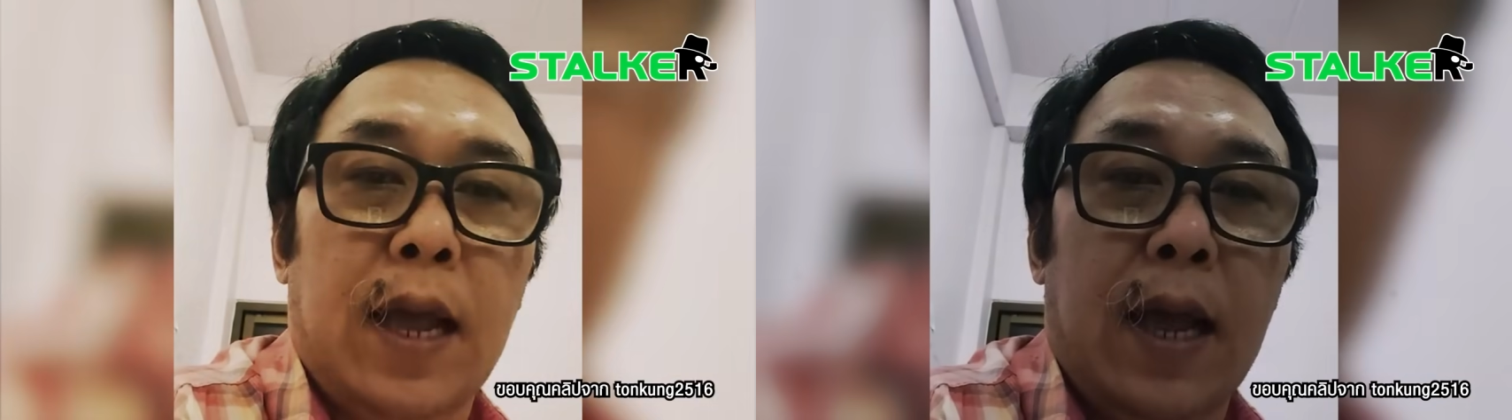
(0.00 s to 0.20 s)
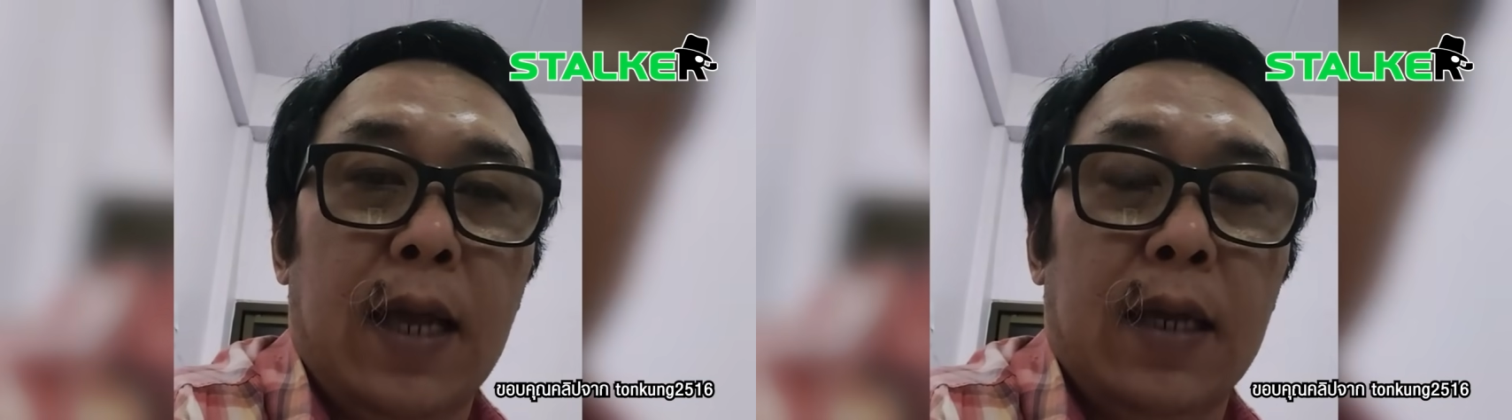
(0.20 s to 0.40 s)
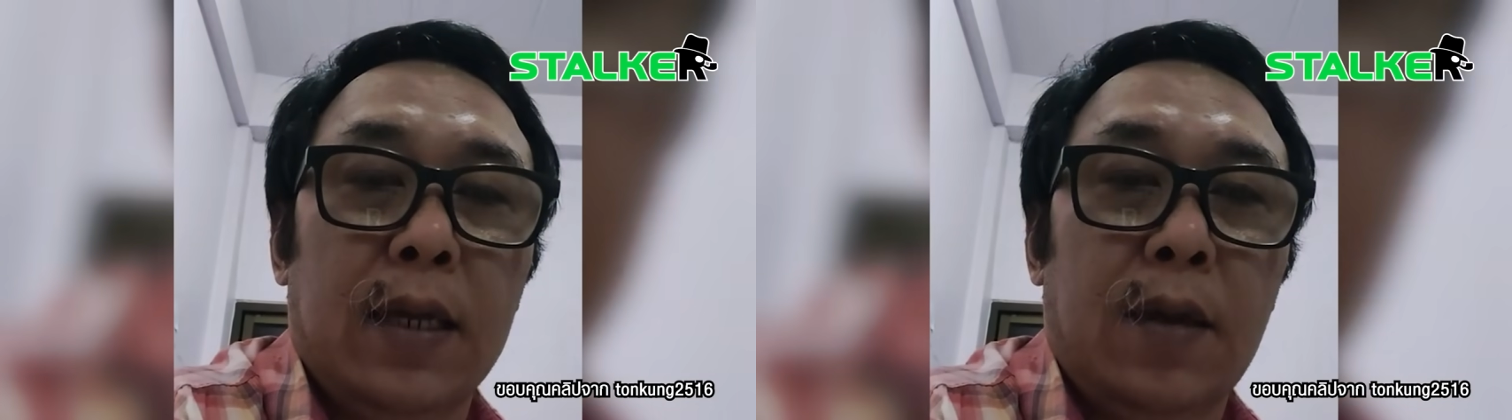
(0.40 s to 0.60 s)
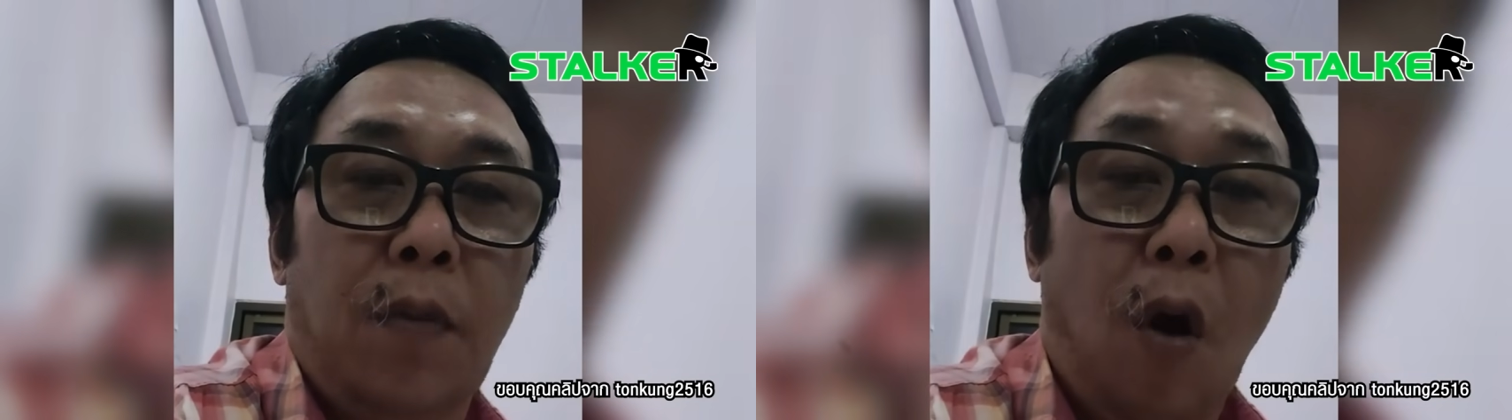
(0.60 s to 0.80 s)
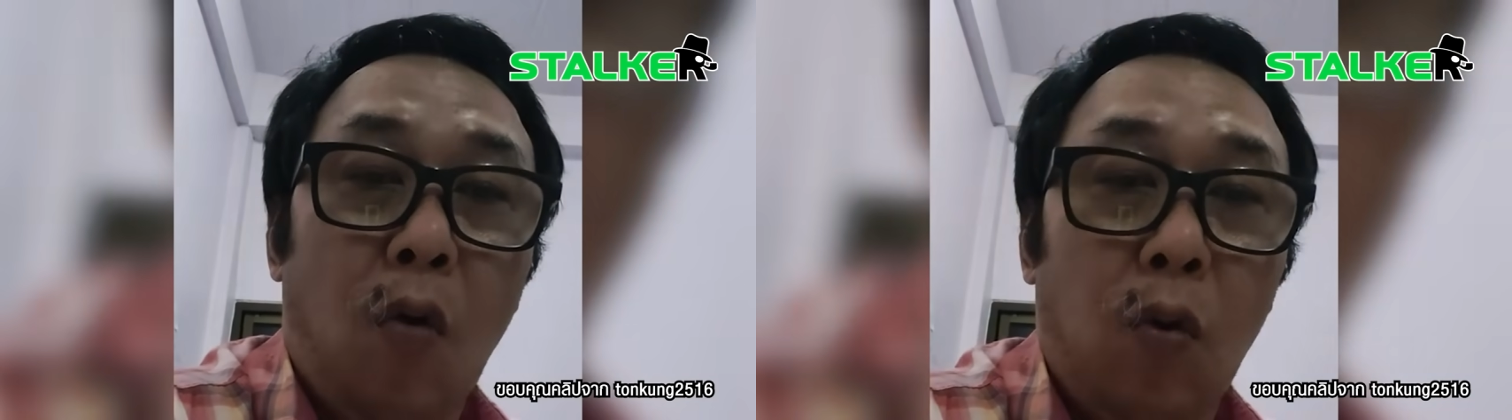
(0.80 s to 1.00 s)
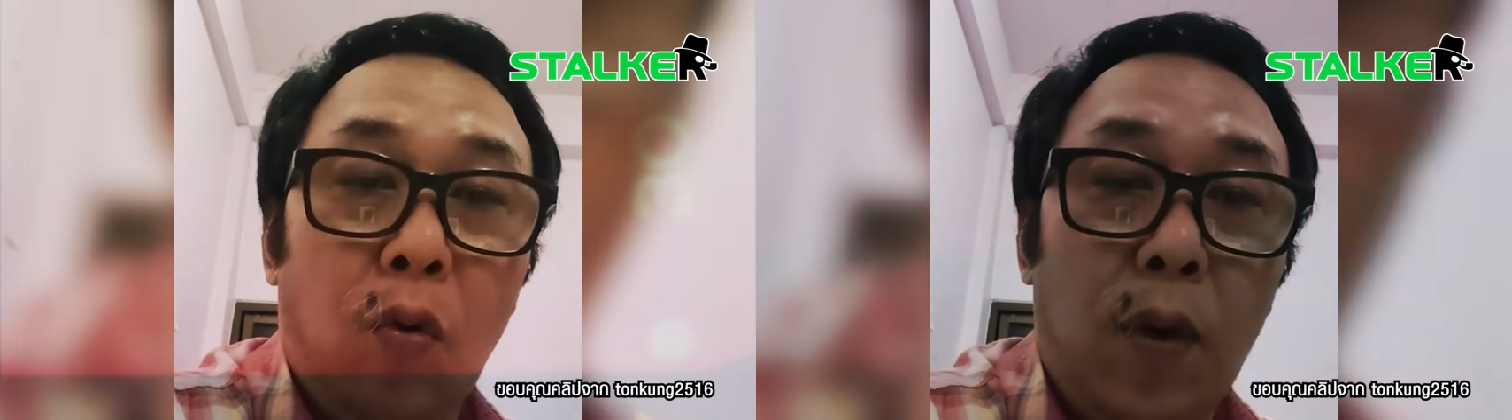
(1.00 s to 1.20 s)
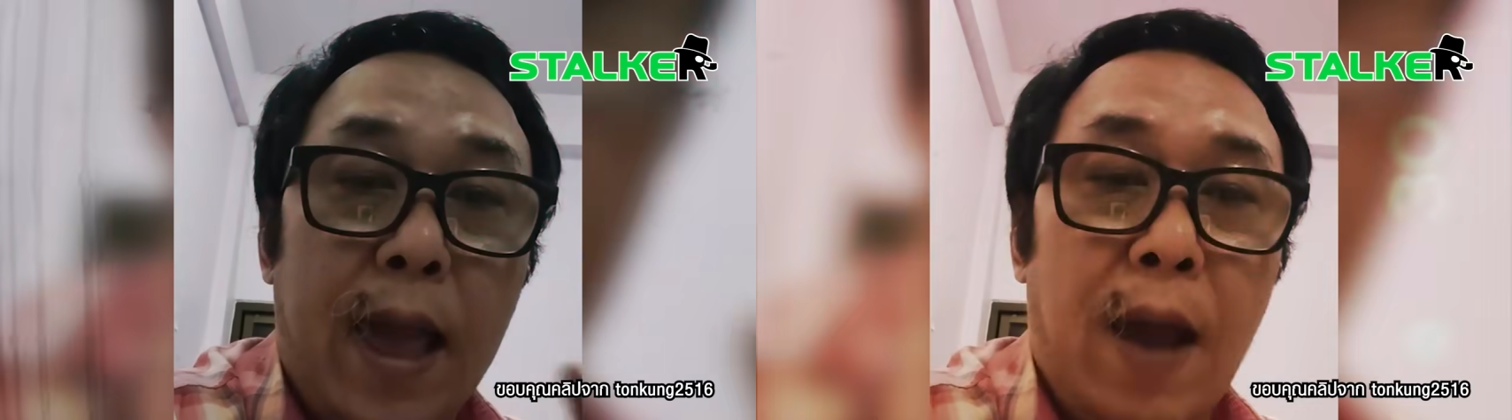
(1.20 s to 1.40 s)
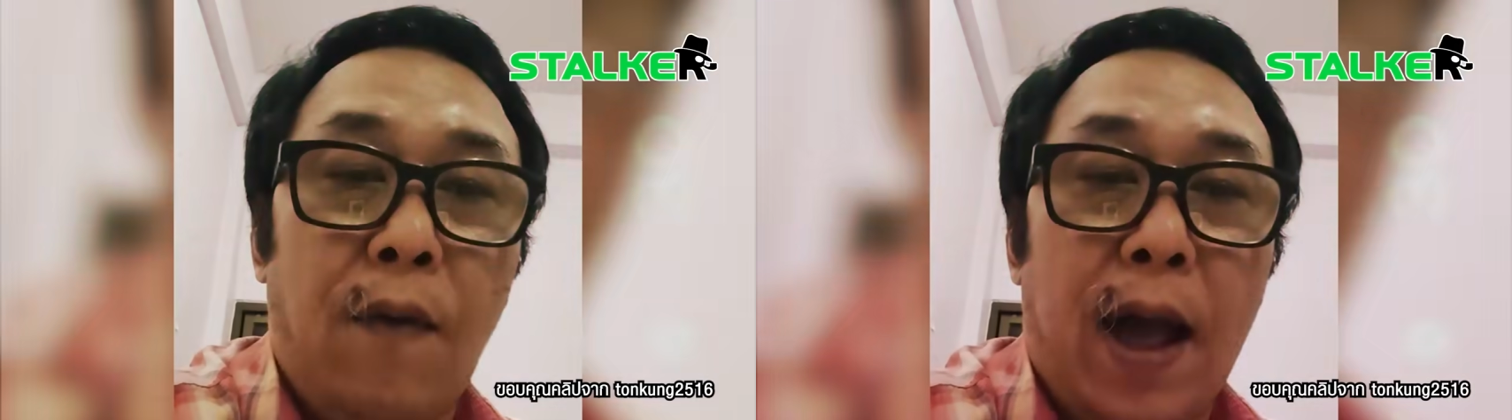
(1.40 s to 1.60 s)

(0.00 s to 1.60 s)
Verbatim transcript: นะเพราะรู้แล้ว